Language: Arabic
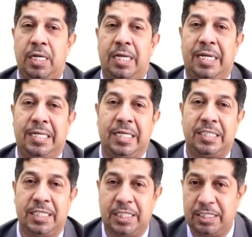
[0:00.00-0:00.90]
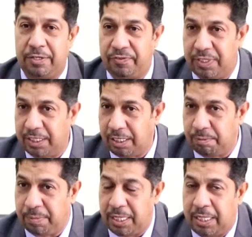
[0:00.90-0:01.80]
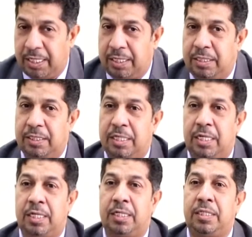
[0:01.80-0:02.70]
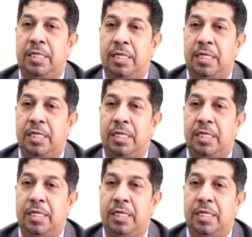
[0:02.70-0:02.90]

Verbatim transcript: لان اساسا فتح المعهد كان